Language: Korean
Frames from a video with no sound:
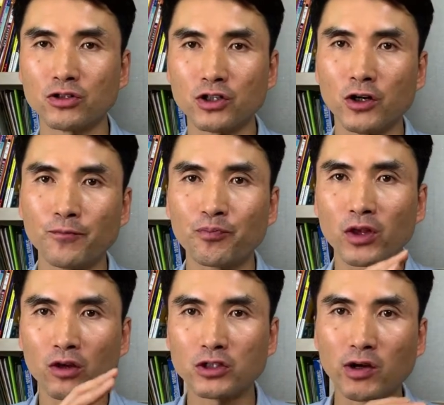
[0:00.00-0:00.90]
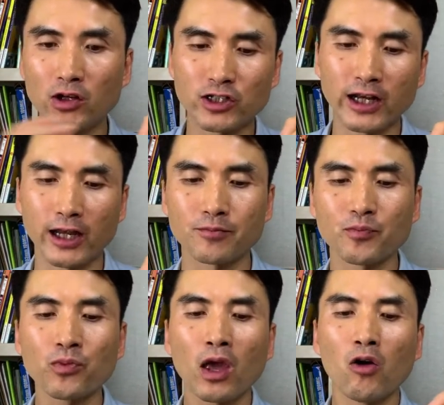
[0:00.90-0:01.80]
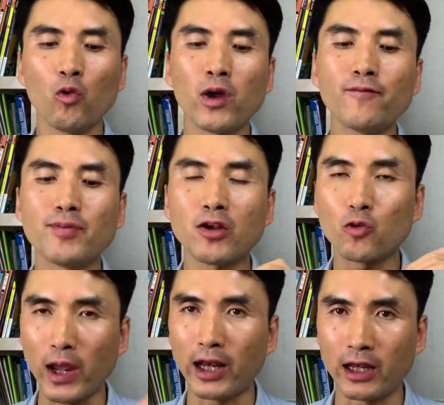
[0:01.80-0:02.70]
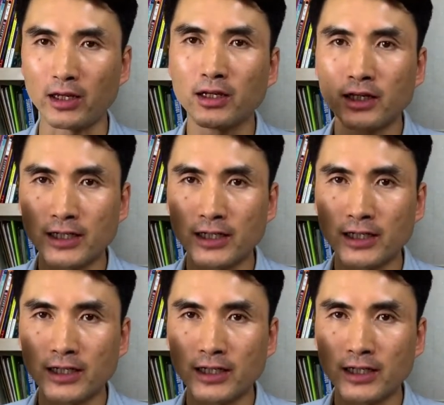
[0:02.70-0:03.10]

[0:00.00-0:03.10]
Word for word: 그죠? 현재 완료 진행. We've been waiting.